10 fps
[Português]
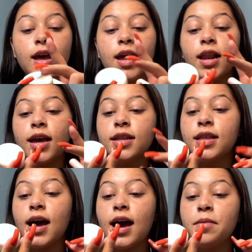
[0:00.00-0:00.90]
ela é
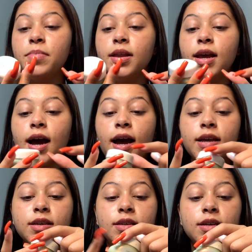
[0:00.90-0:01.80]
da abelha
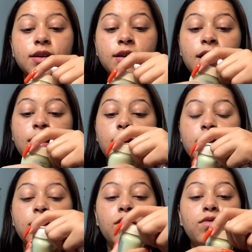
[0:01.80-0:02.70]
rainha
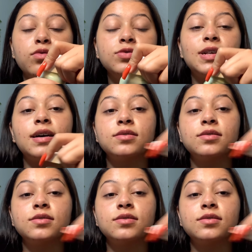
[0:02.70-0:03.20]
e eu vou usar.